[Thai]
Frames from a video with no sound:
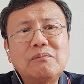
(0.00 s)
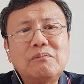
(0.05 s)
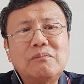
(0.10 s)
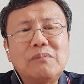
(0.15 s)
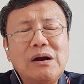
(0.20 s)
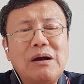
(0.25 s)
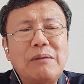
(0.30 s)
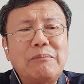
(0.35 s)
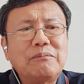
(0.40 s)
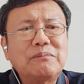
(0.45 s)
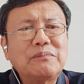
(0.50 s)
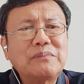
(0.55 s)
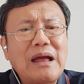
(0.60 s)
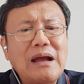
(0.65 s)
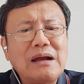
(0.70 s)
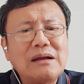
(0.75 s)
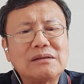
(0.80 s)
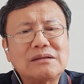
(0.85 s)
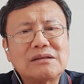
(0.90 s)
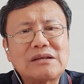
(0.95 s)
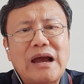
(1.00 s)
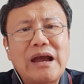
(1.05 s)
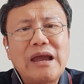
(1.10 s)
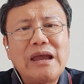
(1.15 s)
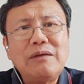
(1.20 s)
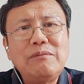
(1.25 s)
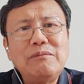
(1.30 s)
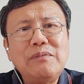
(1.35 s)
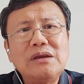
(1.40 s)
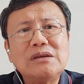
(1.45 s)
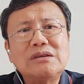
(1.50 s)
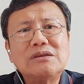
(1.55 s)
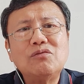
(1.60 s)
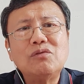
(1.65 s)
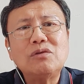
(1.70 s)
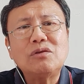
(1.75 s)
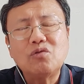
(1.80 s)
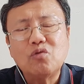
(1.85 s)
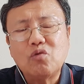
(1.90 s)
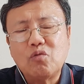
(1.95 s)
เมื่อตั้งใจมีชี
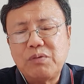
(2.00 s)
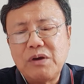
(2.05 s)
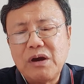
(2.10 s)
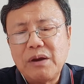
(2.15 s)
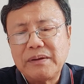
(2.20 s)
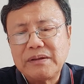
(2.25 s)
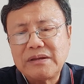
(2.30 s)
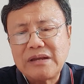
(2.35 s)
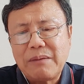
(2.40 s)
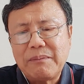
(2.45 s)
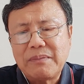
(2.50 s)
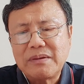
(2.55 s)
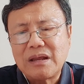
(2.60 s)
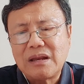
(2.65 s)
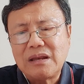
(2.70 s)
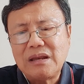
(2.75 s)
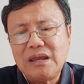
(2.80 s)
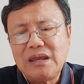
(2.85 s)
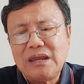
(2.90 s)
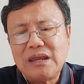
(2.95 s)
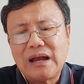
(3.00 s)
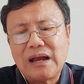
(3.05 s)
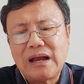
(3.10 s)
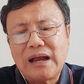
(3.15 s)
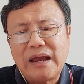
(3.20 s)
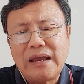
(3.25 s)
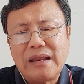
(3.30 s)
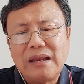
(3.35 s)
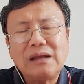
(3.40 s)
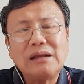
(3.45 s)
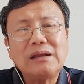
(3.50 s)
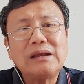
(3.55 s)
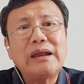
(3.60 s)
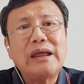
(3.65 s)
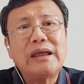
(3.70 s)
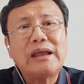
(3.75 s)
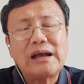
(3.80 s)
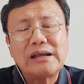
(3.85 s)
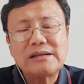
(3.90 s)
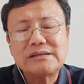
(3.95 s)
วิตอยู่เพื่อพระเจ้ามันจะดียังไงนะใน
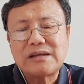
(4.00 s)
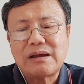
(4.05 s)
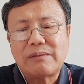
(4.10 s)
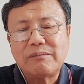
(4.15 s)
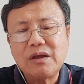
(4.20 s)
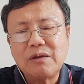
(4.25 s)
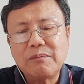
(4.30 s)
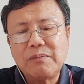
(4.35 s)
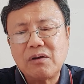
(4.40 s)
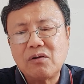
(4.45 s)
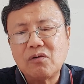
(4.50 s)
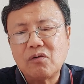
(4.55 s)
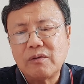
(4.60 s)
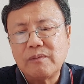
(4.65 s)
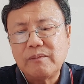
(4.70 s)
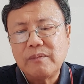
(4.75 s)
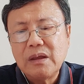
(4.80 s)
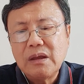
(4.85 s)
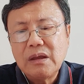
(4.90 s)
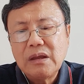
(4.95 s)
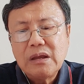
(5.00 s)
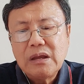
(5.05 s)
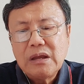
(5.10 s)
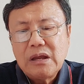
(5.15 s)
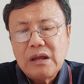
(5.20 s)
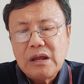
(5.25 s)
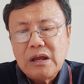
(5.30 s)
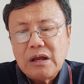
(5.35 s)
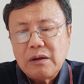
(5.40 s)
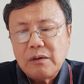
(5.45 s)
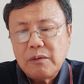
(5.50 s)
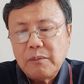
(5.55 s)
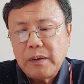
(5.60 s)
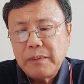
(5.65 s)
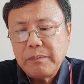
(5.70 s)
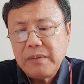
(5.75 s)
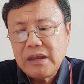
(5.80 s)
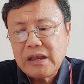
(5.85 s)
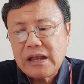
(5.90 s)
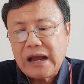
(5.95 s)
การสำนึกพระคุณเพราะมั
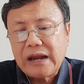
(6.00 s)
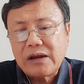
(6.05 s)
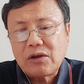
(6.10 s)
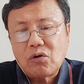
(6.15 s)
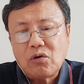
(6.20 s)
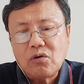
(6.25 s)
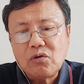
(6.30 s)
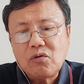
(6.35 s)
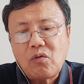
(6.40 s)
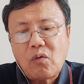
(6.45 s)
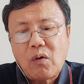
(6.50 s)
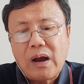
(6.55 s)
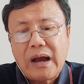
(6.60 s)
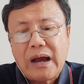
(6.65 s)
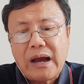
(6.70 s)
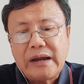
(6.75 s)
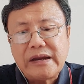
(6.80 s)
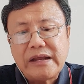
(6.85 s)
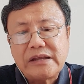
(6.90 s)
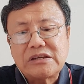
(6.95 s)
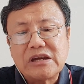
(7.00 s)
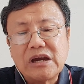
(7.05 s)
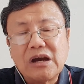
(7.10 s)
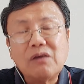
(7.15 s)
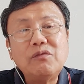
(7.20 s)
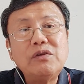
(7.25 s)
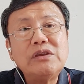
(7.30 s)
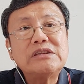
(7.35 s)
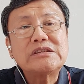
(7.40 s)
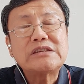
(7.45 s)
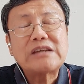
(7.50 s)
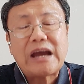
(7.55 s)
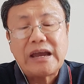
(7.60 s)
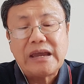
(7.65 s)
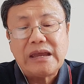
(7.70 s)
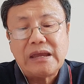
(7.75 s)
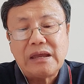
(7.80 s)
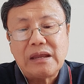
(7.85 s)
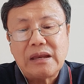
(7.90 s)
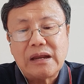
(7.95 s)
นมีการค้นคว้าในเชิงวิจั
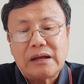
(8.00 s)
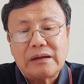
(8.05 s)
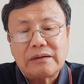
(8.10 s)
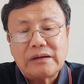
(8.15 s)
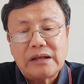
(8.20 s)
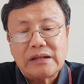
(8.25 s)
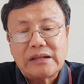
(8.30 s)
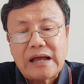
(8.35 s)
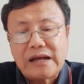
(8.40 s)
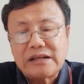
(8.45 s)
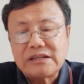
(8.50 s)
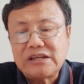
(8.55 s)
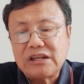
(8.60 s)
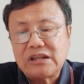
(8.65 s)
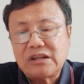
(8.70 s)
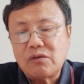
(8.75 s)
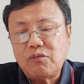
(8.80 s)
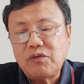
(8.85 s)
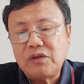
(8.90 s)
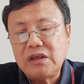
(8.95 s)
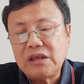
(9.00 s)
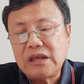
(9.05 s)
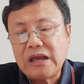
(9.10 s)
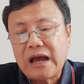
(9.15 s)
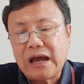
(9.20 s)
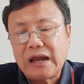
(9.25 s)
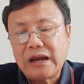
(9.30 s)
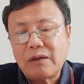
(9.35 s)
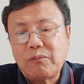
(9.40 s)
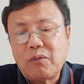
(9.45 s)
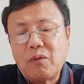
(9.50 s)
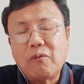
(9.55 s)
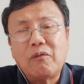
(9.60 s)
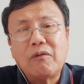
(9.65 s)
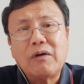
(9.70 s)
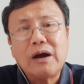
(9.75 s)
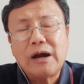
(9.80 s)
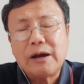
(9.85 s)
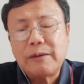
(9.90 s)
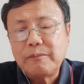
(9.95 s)
ยนะในทางจิตวิทยานะผบอก
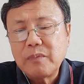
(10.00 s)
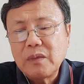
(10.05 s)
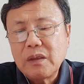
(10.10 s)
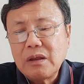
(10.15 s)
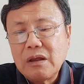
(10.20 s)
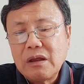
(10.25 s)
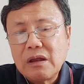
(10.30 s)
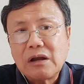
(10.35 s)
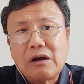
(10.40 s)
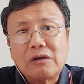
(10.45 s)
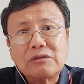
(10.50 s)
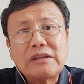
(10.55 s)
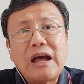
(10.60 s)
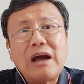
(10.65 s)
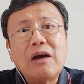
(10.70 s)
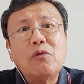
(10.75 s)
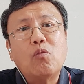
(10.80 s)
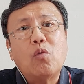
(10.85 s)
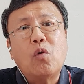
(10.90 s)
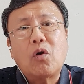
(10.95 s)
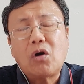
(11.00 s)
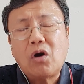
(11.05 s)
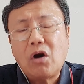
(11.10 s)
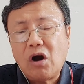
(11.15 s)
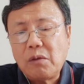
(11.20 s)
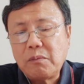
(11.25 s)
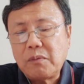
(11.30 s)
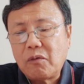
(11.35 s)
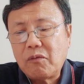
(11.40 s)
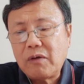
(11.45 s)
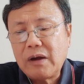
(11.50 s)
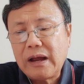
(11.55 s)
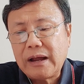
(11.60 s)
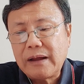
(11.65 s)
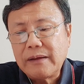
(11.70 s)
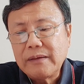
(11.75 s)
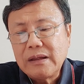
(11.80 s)
ว่าเขาตั้งหัวข้อบอกว่า